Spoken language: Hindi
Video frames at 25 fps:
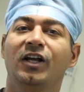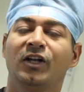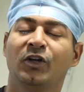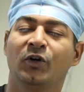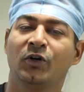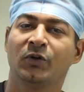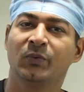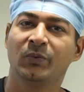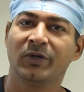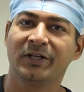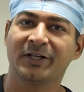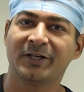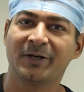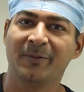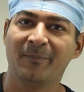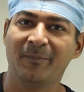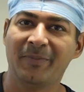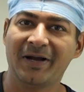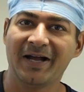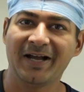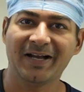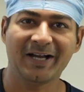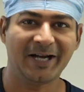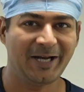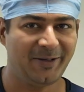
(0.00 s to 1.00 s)
हेलो एंड वेलकम
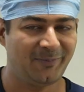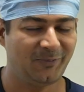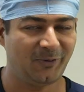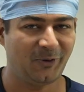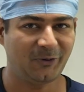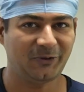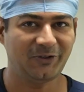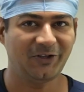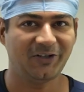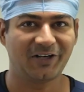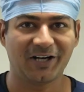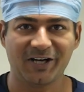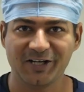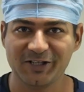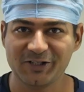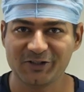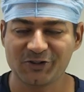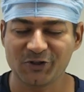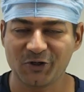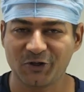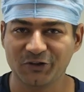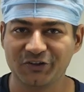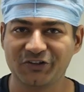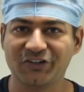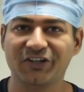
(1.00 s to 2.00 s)
बैक आई एम डॉक्टर राहिल
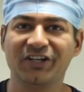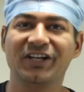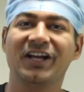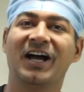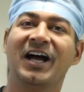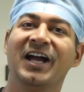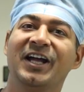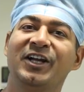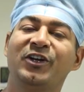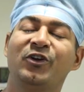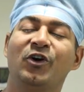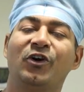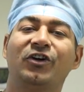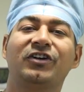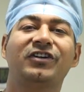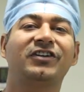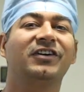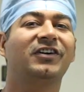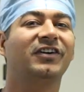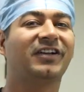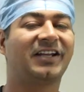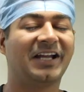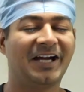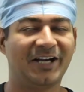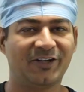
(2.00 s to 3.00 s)
चौधरी आई
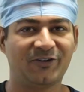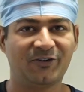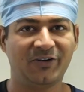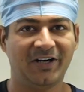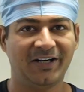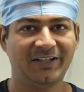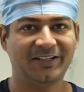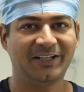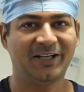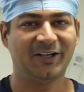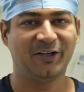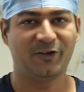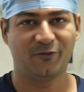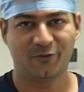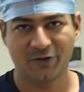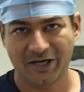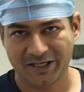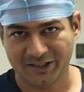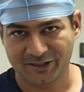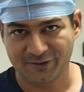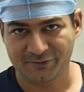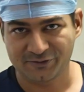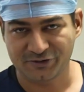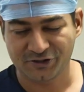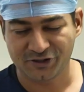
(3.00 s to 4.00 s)
डॉक्टर कैट्रैक्ट एंड
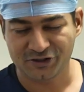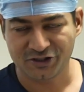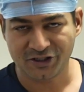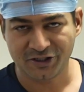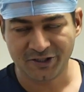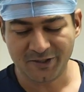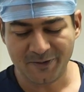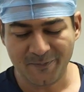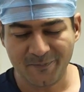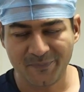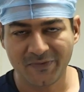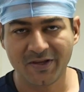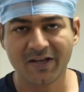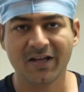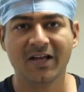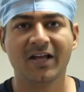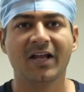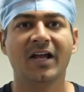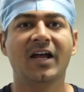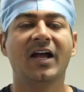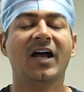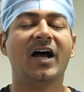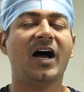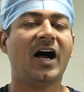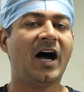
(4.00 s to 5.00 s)
रिफ्रैक्टिव सर्जन
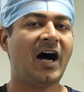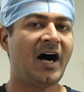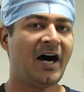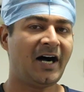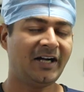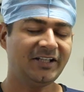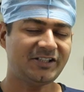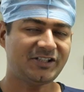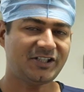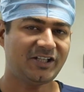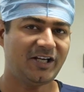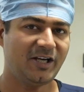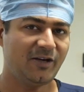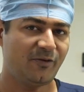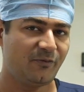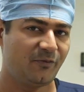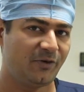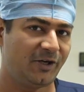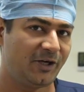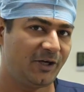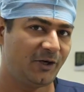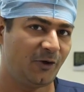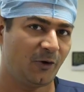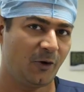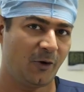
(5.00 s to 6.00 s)
आज के
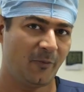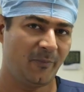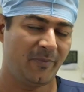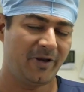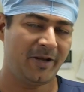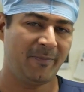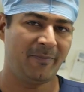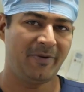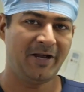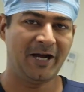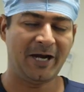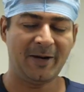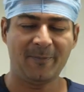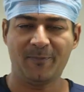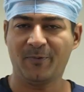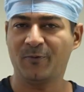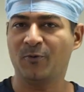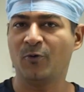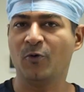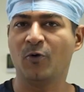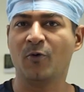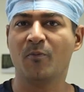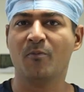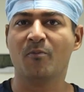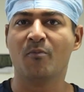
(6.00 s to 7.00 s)
वीडियो में मैं
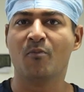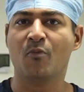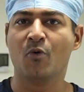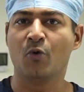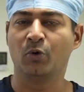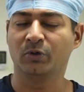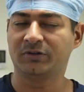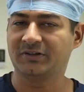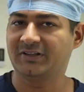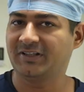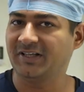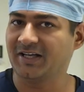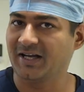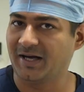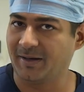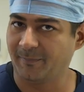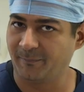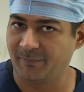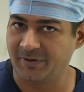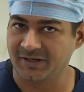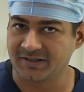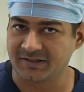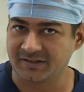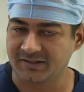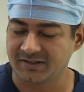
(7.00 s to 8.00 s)
आपको
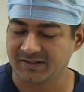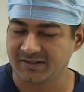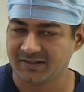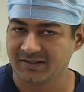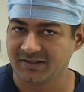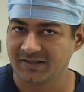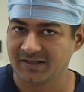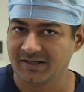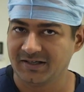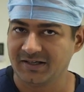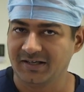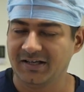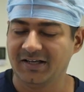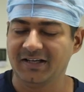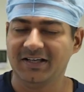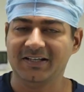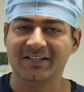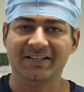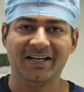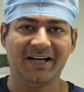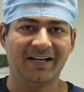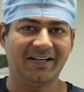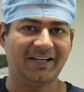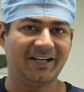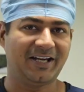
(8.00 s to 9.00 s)
मोतियाबिंद
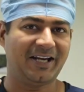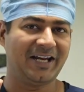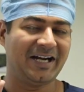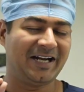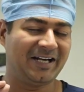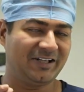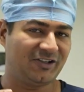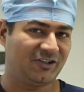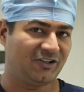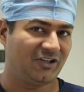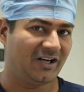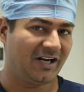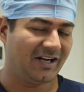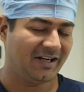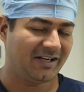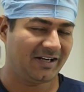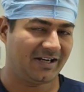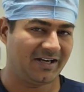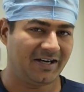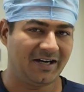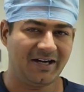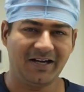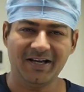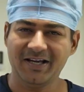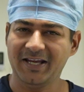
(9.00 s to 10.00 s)
या
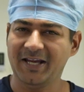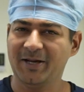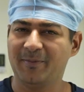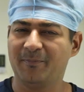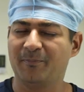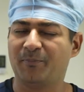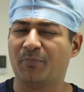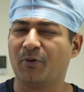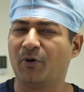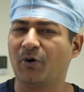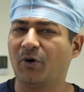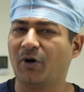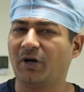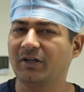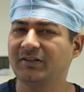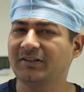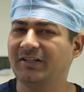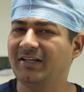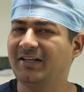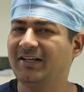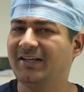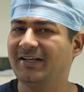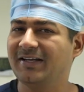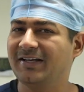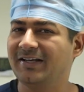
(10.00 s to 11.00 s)
कैट्रैक्ट का एक
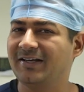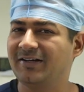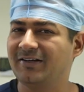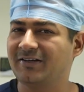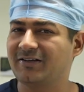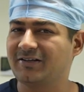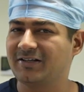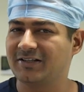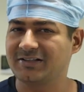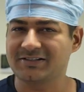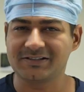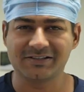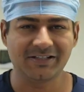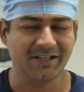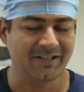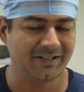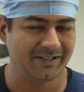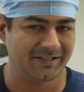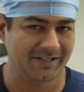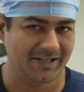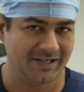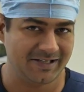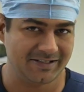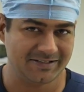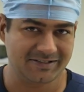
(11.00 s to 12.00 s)
बहुत ही इंटरेस्टिंग
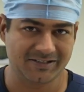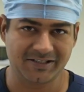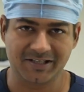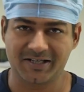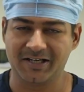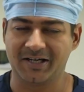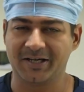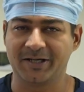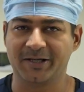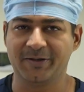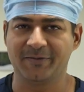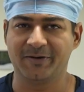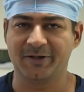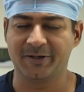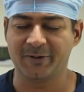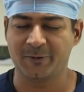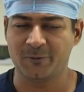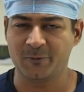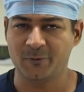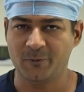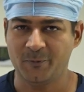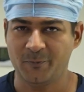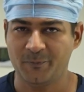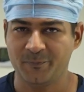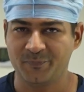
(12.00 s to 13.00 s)
केस दिखाने वाला
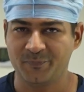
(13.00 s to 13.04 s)
हूँ